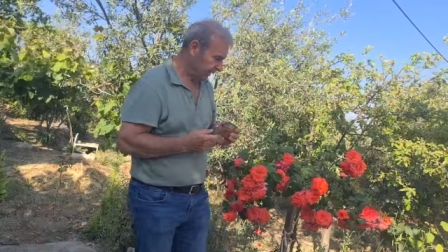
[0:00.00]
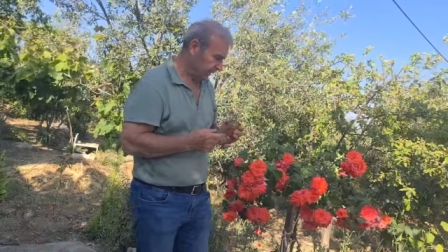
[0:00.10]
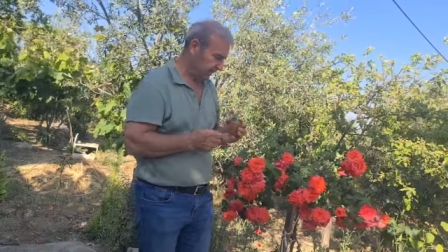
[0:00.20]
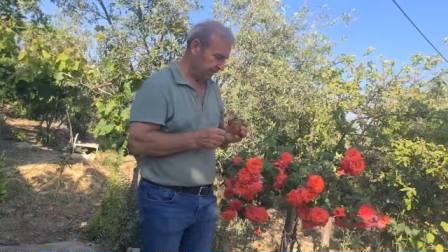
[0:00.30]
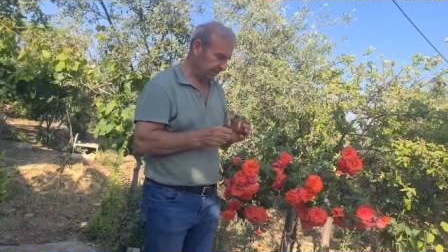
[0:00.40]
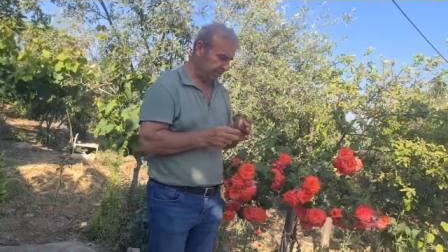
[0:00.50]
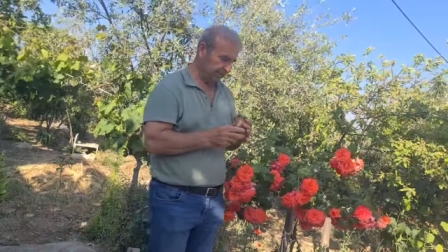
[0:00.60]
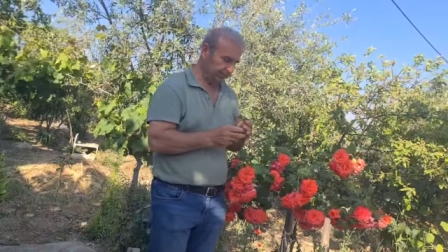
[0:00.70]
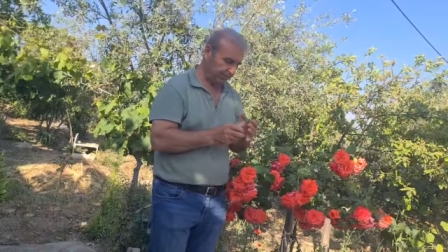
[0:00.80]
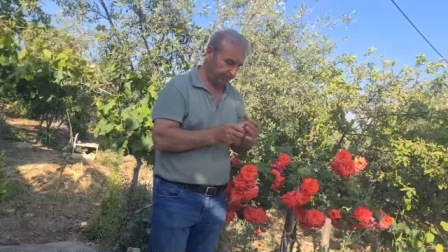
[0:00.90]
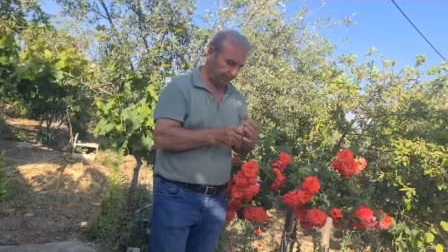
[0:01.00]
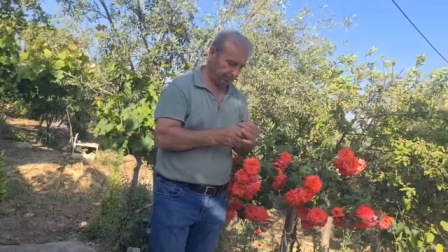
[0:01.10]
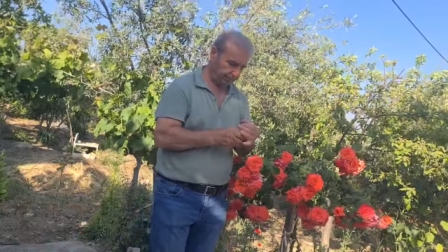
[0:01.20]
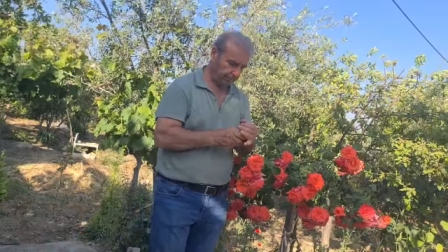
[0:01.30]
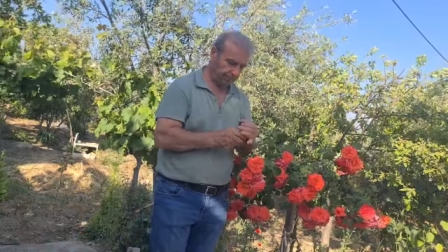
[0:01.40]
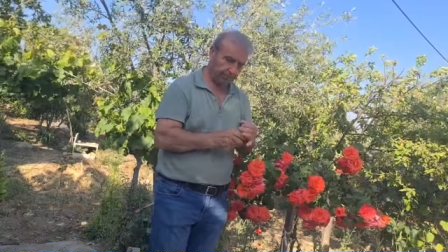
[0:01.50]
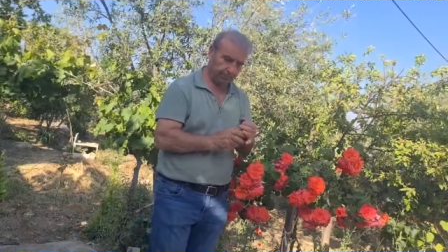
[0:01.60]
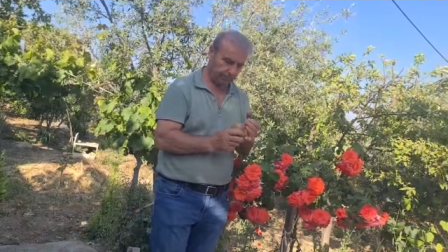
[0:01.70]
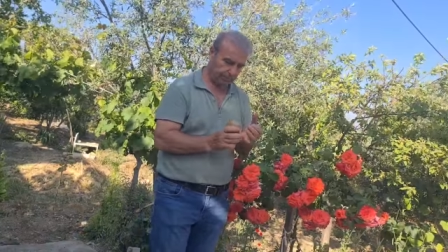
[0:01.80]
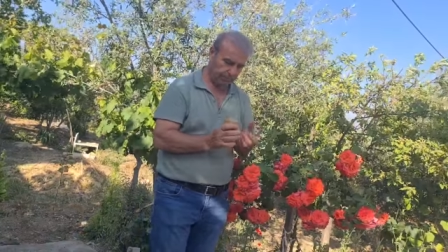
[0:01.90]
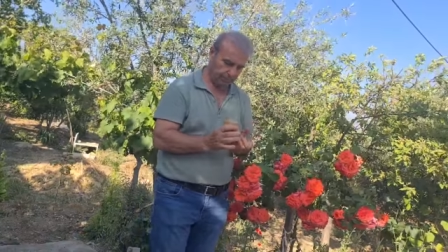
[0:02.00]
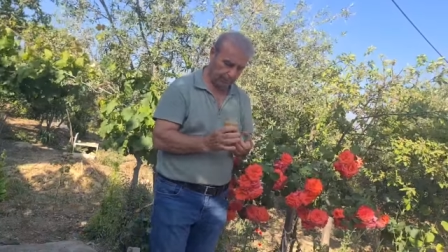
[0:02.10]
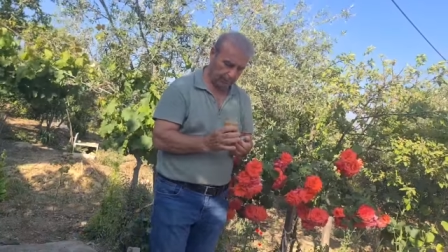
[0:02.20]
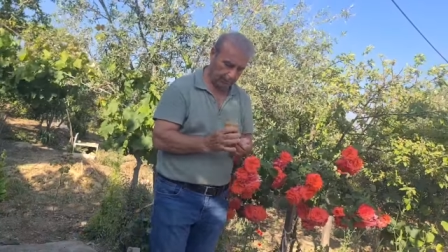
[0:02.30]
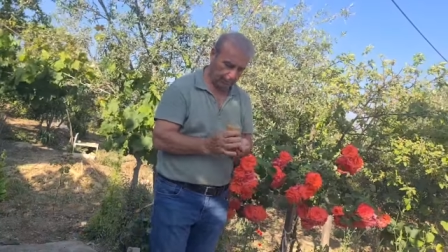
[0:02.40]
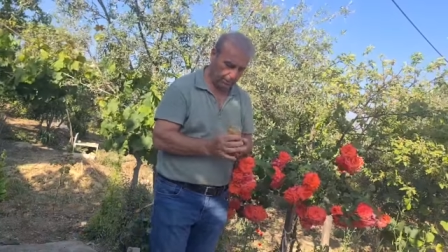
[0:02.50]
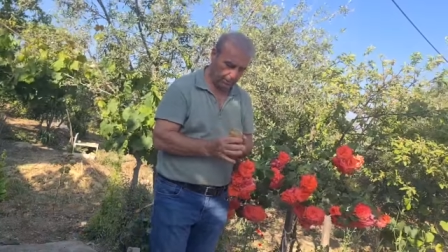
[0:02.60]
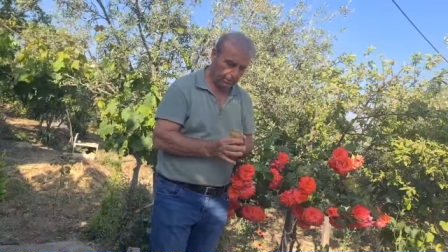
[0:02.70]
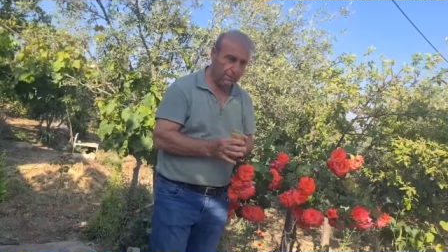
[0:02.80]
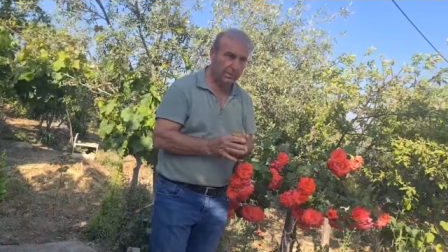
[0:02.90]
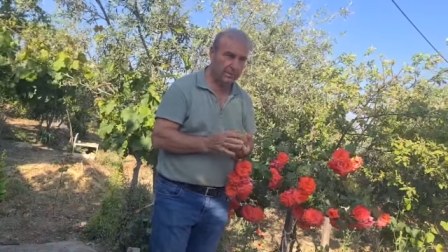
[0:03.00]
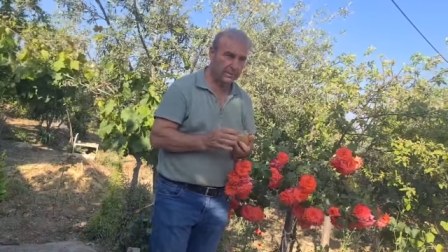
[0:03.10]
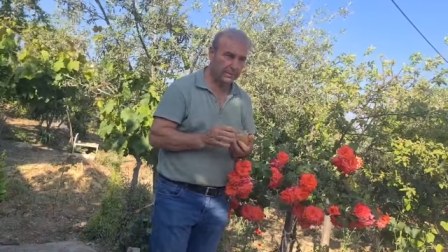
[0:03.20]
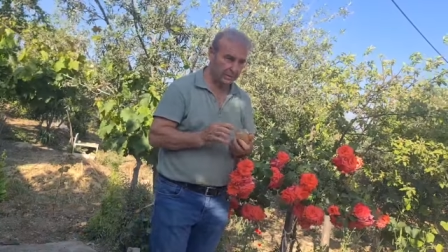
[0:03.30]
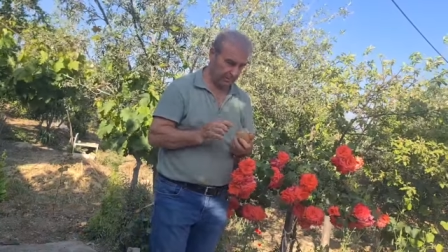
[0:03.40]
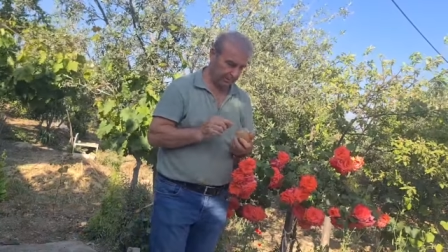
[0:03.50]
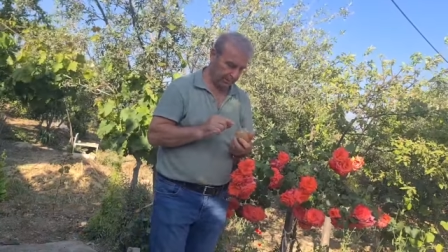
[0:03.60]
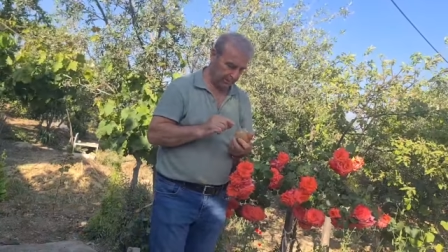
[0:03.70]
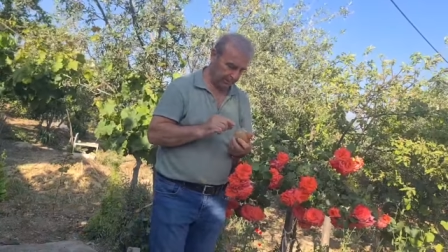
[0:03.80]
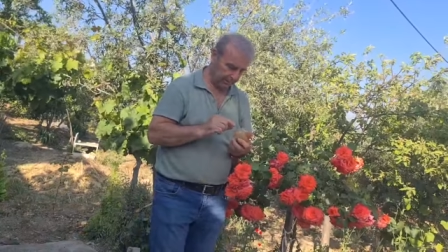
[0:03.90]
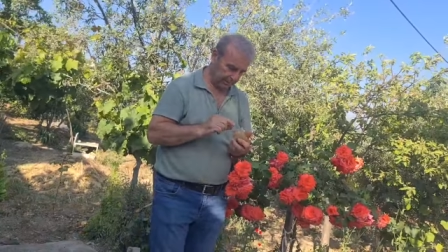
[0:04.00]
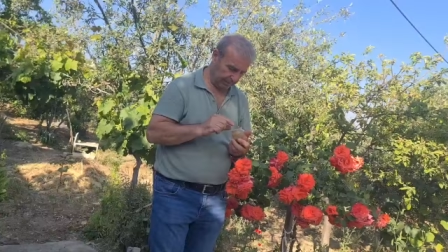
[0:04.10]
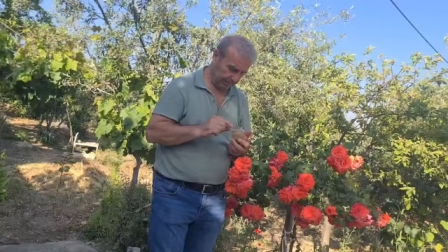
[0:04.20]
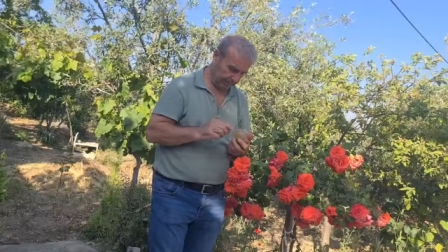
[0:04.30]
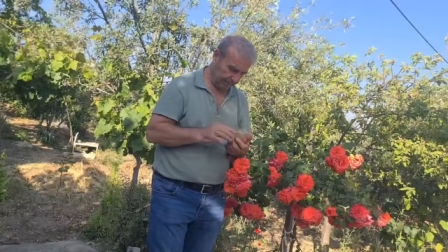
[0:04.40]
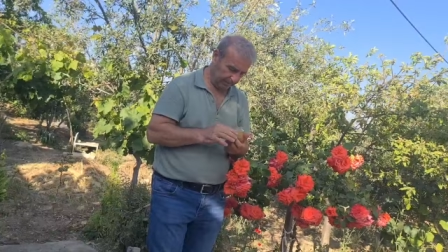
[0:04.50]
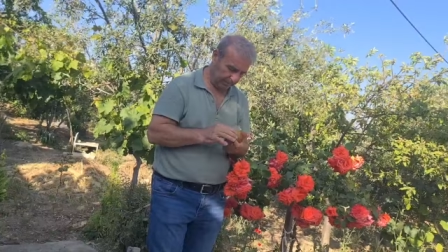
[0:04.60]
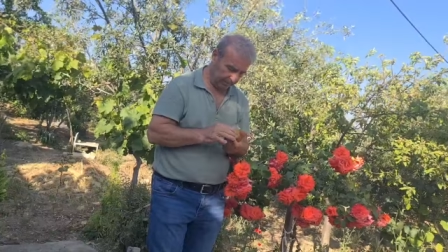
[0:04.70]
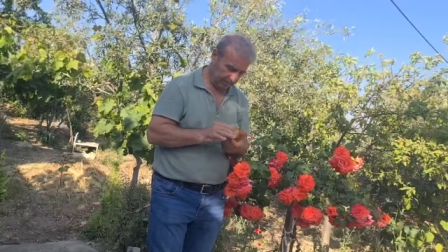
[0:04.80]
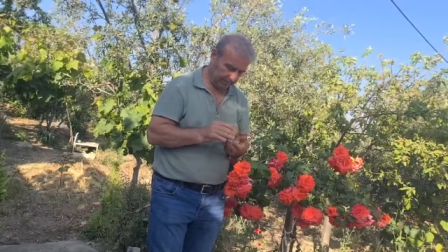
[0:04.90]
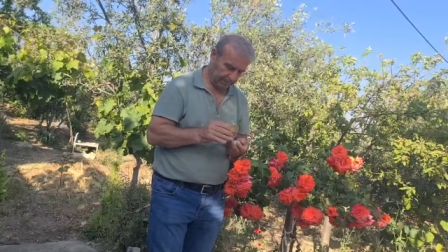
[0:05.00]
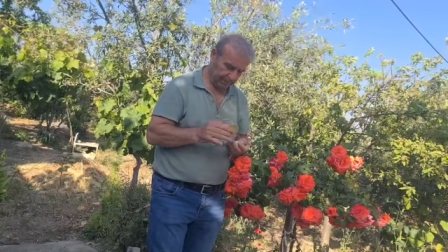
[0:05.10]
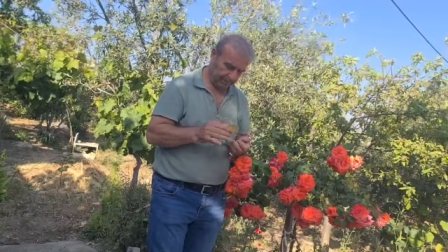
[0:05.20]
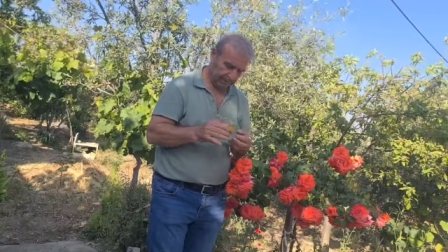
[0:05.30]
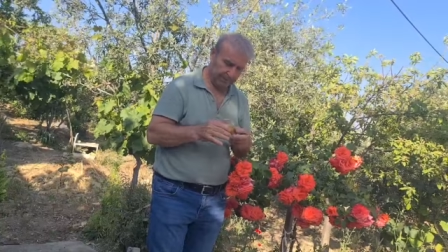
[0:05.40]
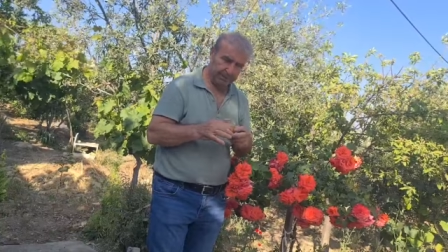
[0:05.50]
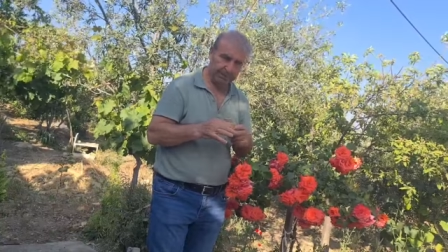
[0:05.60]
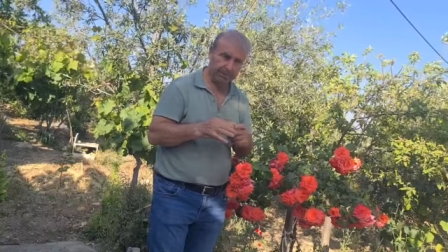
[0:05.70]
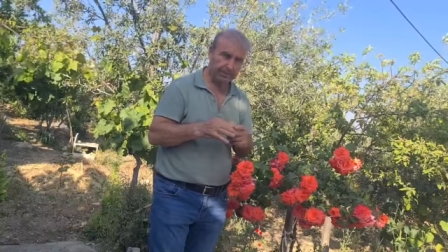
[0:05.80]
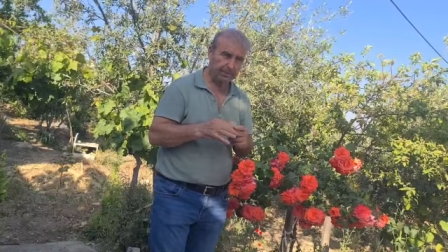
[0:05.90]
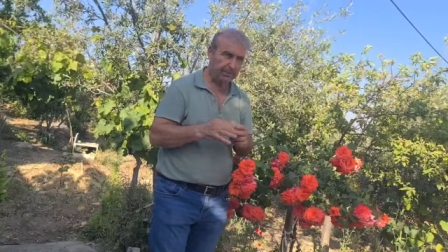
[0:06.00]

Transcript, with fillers: benzersiz özellikleriyle günümüzde çeşitli kaynaklarda mucize bitki olarak da nitelendiriliyor.